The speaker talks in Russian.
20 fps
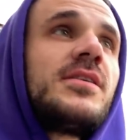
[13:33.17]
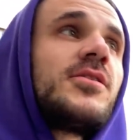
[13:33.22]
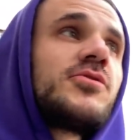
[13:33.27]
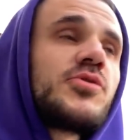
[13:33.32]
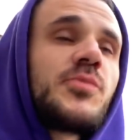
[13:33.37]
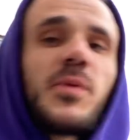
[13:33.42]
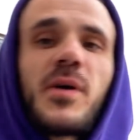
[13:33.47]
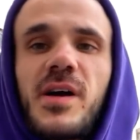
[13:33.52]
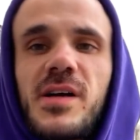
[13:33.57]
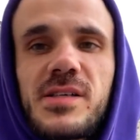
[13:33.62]
я
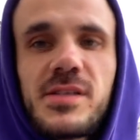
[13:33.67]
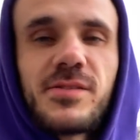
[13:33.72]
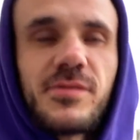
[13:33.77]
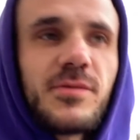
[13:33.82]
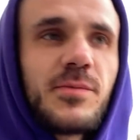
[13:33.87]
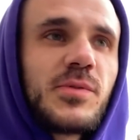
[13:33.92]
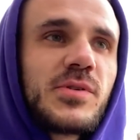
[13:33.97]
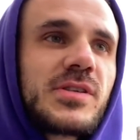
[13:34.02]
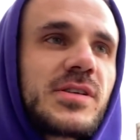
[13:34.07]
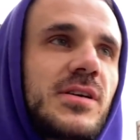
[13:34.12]
уже показывал в
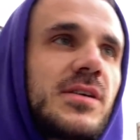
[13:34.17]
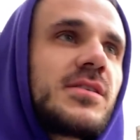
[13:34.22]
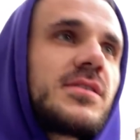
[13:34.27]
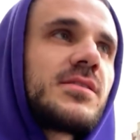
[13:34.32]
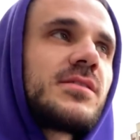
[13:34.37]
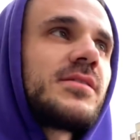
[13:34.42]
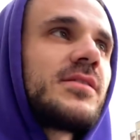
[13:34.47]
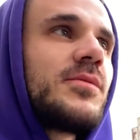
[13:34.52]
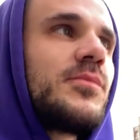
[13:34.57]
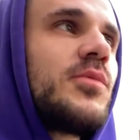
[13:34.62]
выпусках,
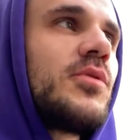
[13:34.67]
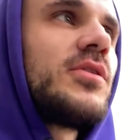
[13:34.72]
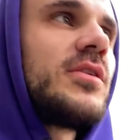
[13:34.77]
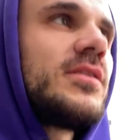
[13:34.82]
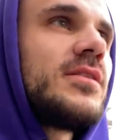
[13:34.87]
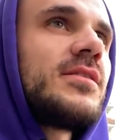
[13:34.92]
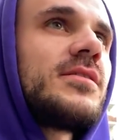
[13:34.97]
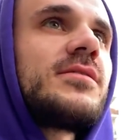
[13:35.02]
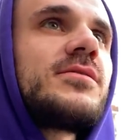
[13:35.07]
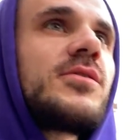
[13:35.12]

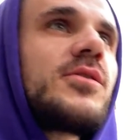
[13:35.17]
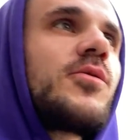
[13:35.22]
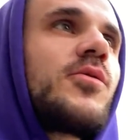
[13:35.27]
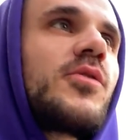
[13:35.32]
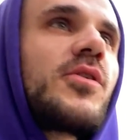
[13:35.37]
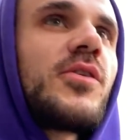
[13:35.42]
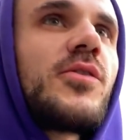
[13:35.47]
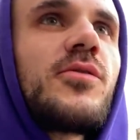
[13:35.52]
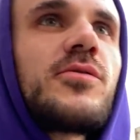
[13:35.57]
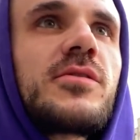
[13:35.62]
наиболее
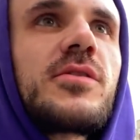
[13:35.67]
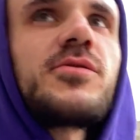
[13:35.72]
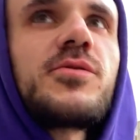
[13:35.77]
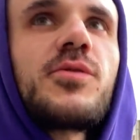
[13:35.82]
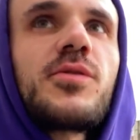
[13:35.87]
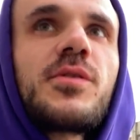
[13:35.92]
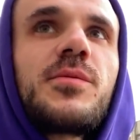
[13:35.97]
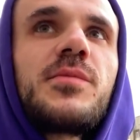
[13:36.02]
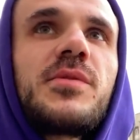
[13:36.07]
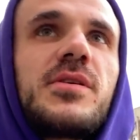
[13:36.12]
такой район,
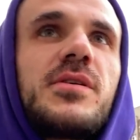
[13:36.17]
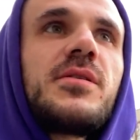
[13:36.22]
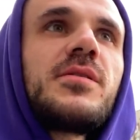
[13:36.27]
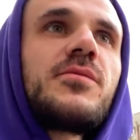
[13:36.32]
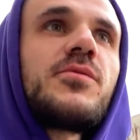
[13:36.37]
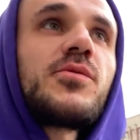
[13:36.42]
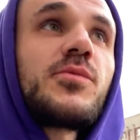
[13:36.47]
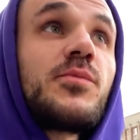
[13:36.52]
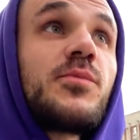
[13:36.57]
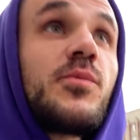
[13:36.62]
который мне
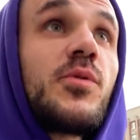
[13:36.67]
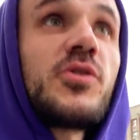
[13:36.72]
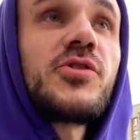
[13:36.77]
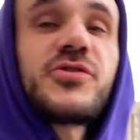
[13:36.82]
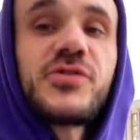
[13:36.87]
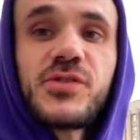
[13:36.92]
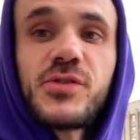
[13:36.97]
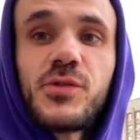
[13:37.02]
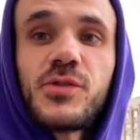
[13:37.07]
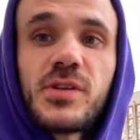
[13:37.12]
вот
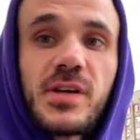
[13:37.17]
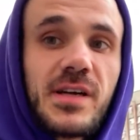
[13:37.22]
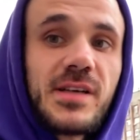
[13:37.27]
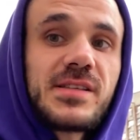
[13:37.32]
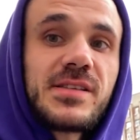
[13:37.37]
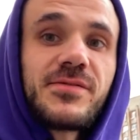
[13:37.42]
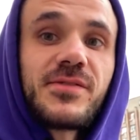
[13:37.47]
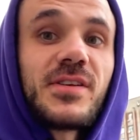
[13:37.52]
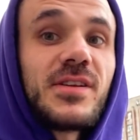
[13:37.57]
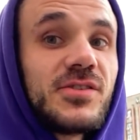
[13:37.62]
больше всего
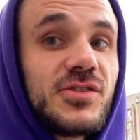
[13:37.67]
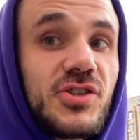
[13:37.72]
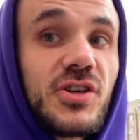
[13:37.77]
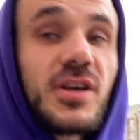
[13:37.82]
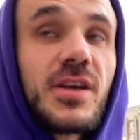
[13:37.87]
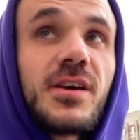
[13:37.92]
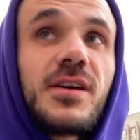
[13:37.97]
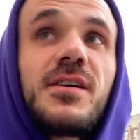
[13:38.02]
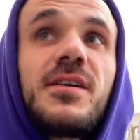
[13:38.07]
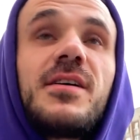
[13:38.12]
нравится в
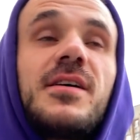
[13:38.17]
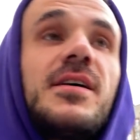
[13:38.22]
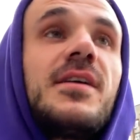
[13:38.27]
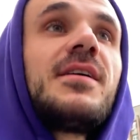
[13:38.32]
Геленджике.